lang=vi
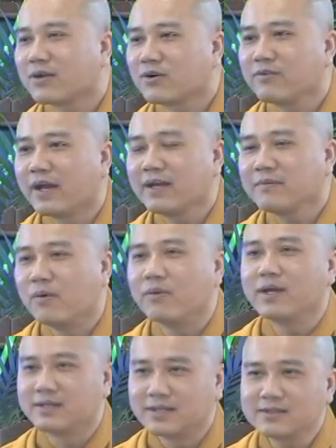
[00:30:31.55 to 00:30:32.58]
đây có phải
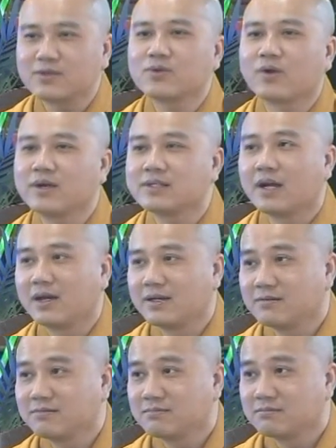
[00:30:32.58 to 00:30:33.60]
một hình thức của cõi
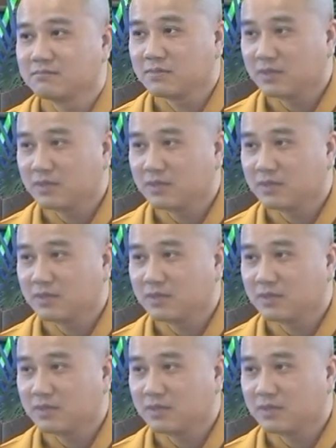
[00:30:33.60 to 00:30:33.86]
trời không?